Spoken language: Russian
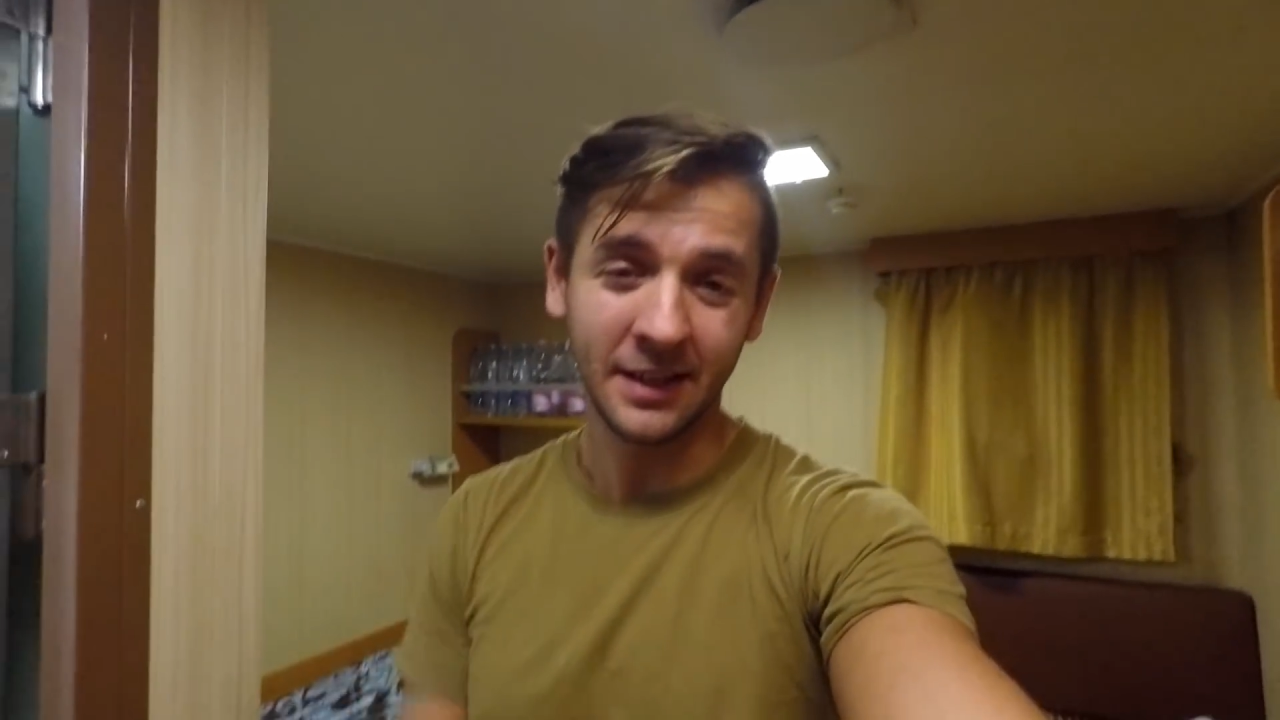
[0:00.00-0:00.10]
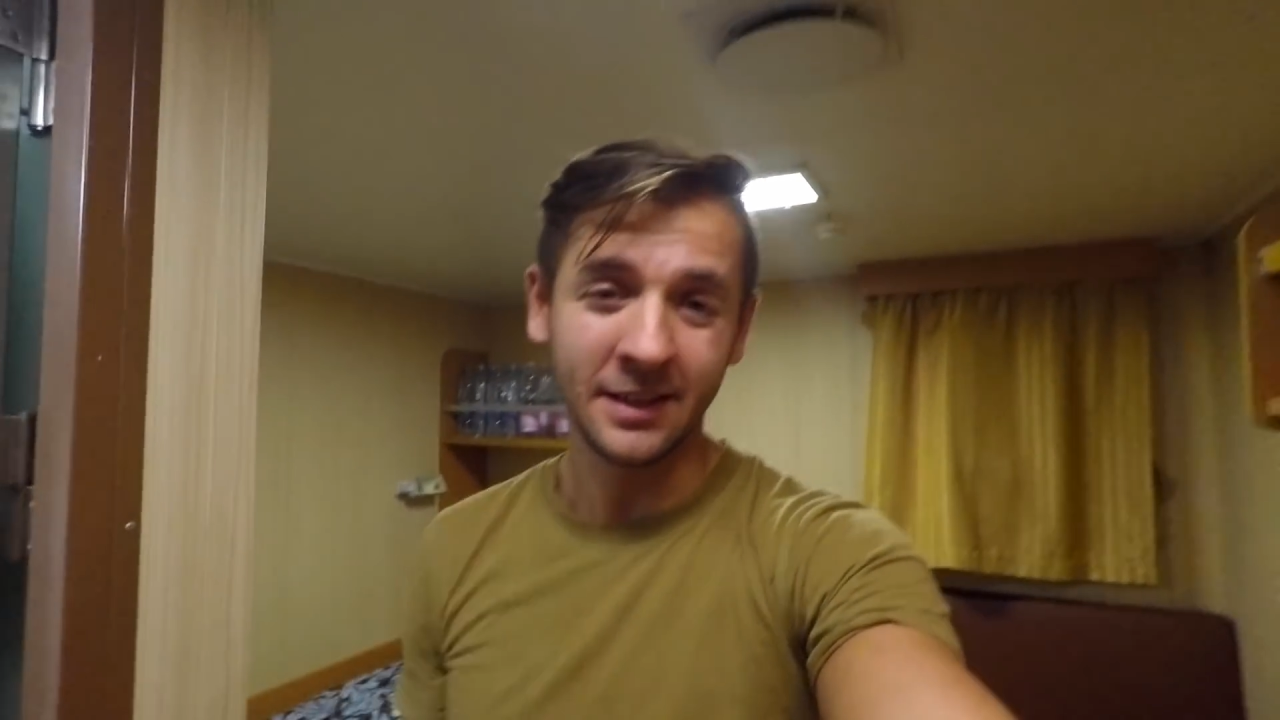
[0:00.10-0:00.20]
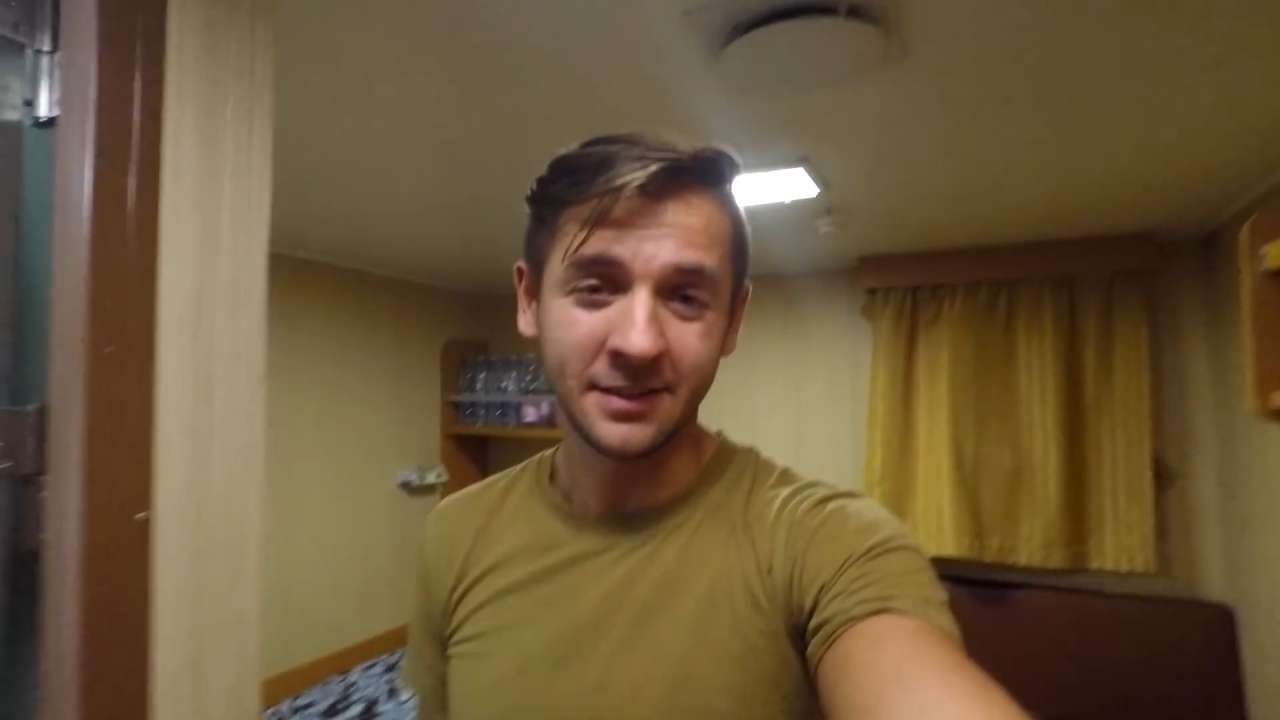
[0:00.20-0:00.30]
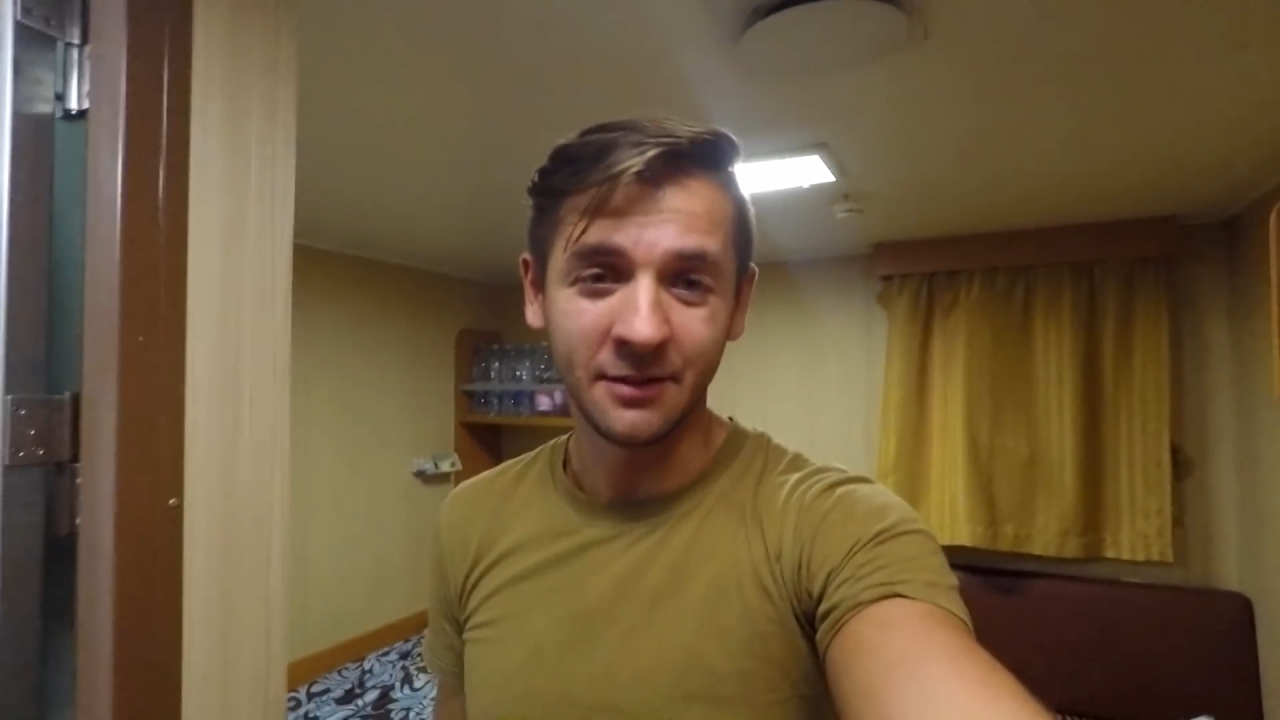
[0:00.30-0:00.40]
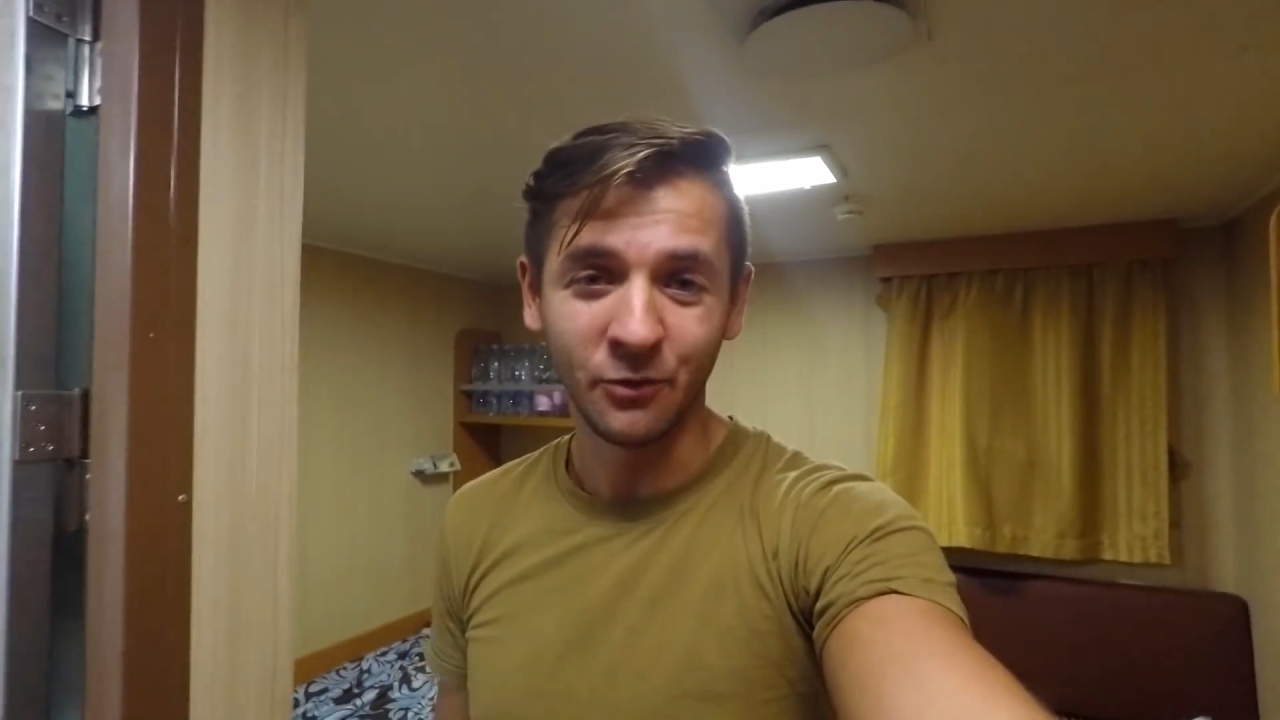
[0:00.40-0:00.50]
и
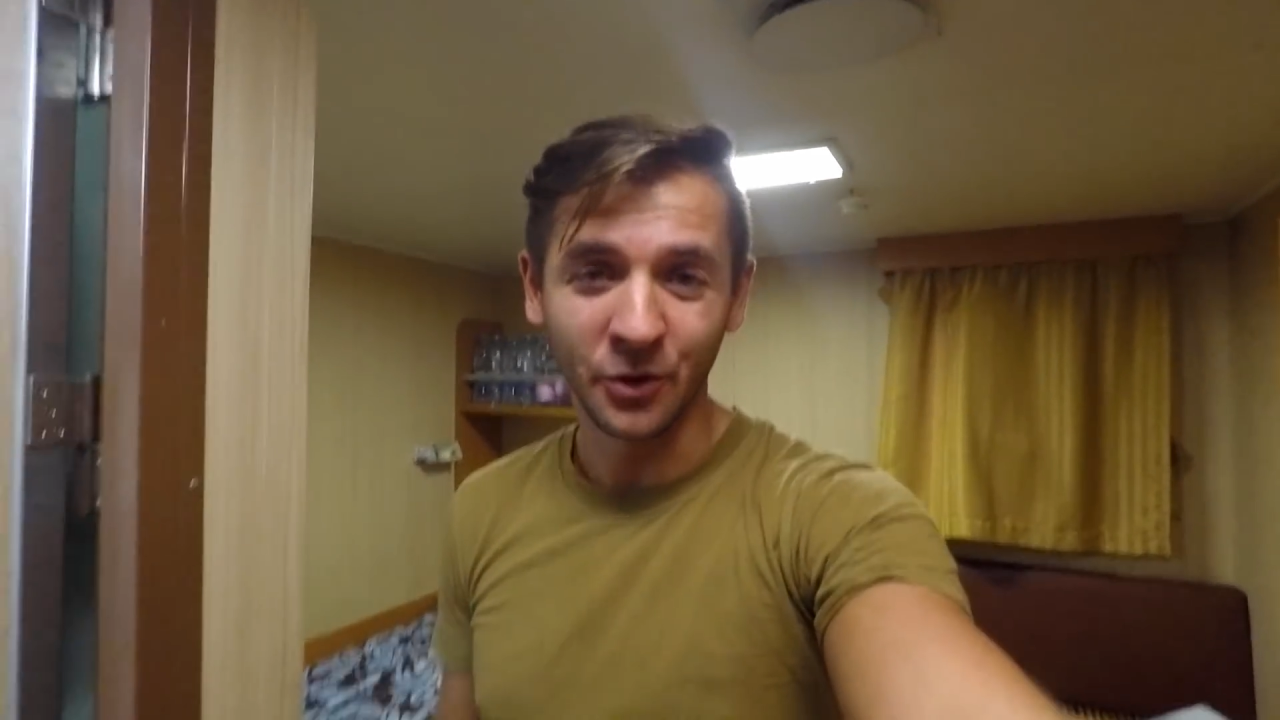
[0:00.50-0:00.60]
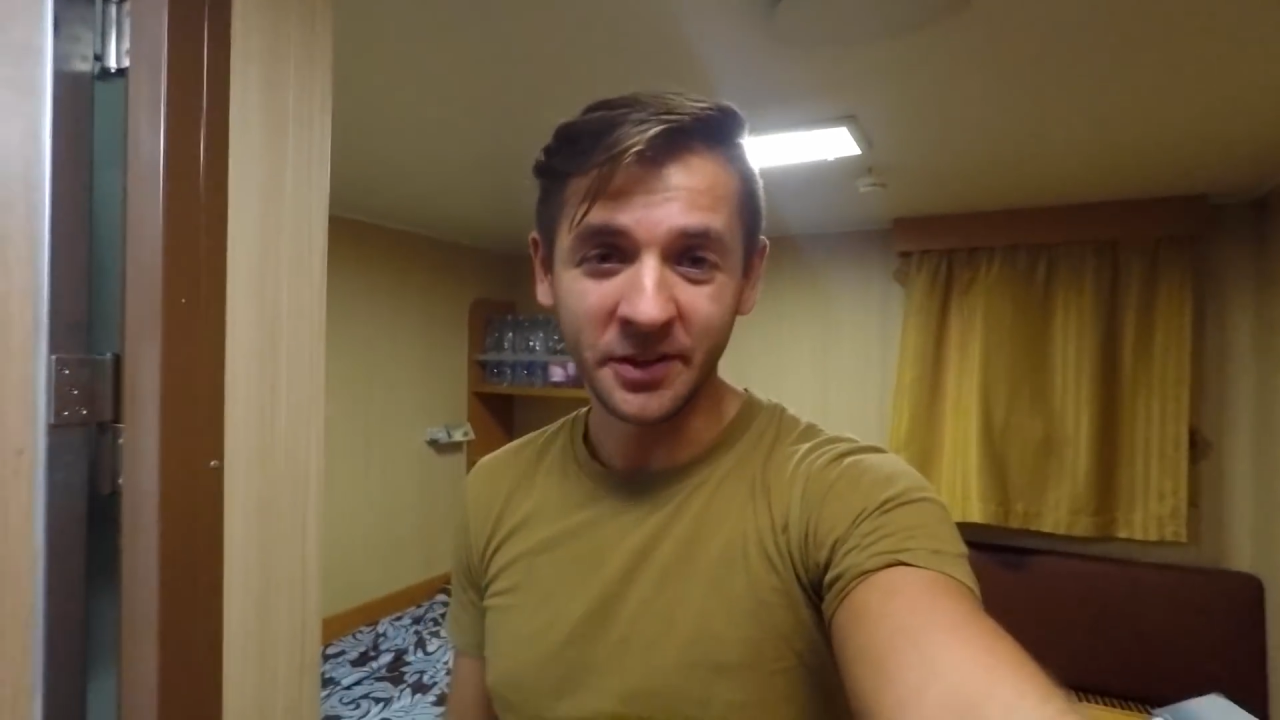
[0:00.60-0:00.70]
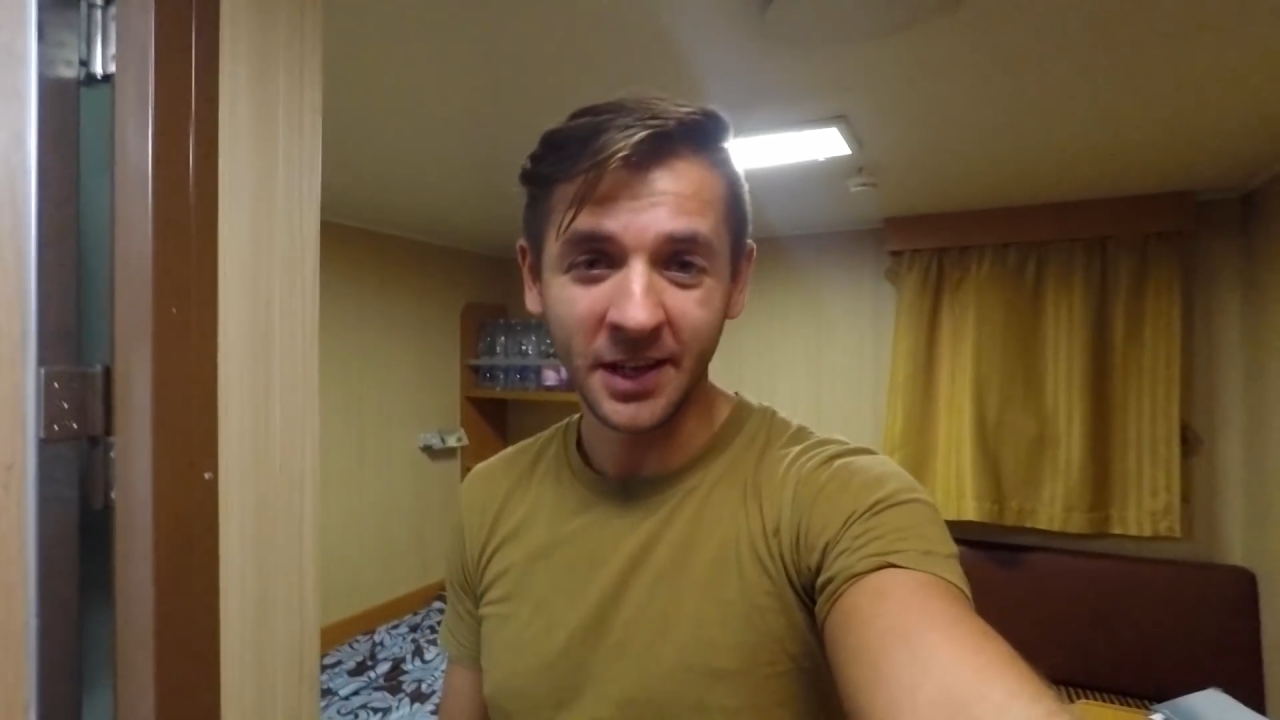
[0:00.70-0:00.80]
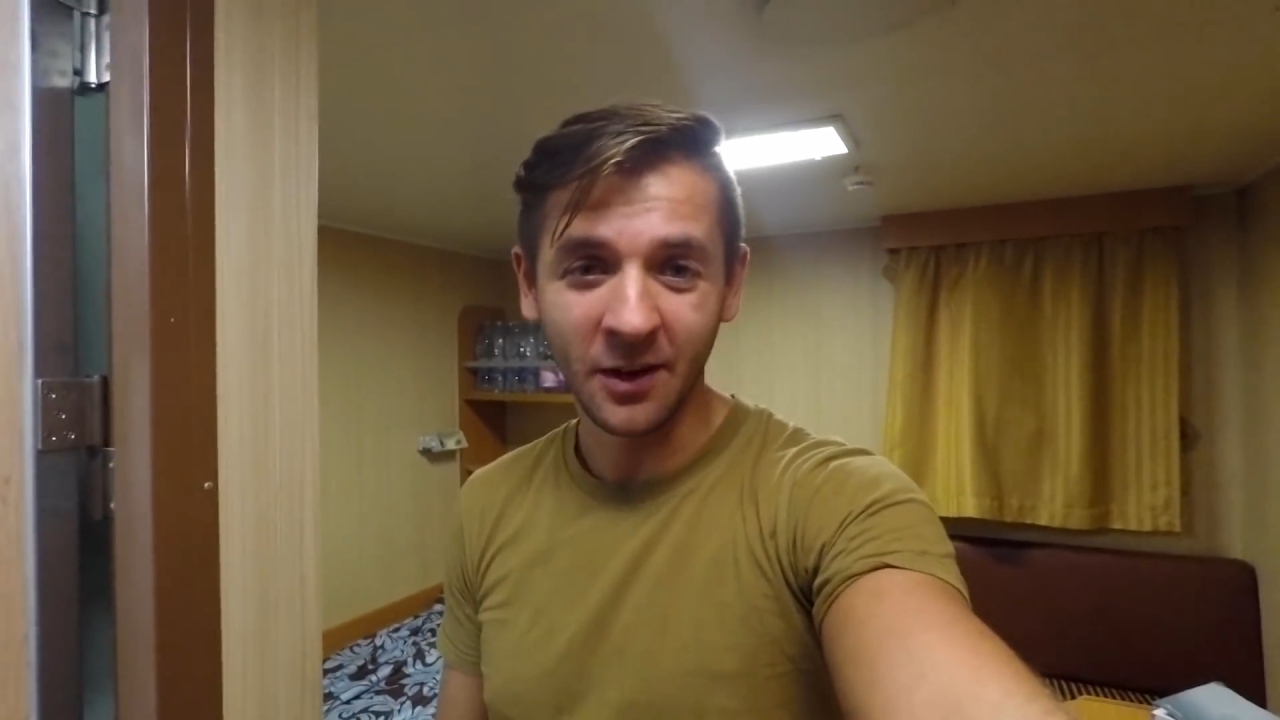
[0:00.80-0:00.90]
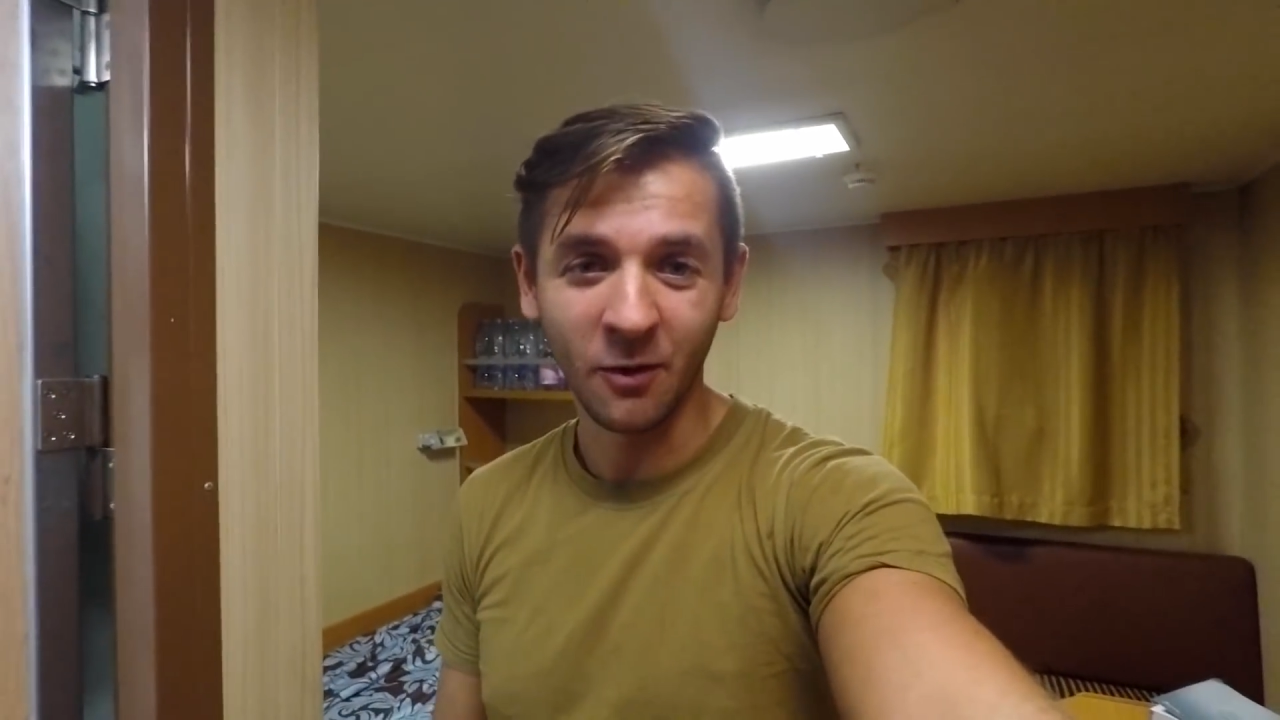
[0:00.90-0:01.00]
сегодня я